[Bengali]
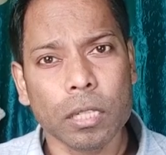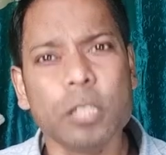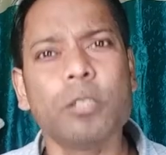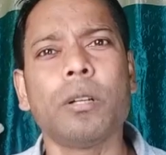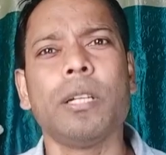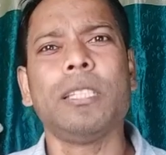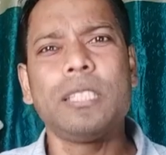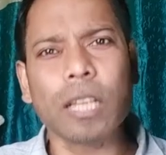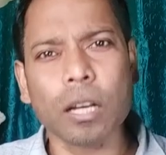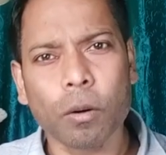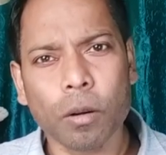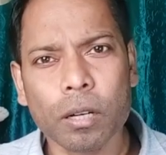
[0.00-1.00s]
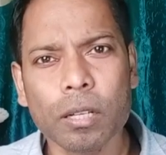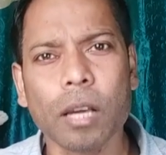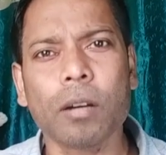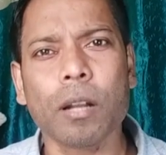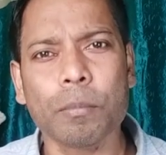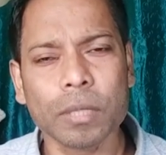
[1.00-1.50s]
ঈশ্বরের ইচ্ছা করেনি
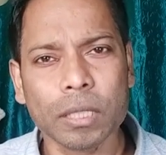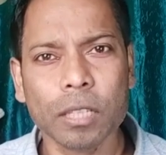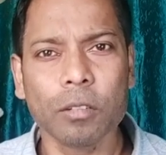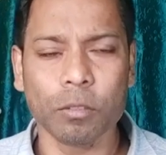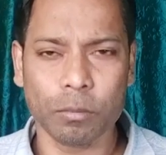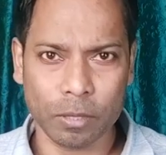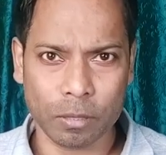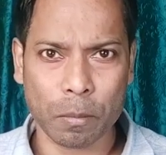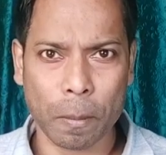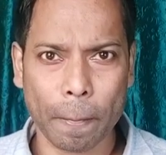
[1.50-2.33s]
এখন আপনি কি করবেন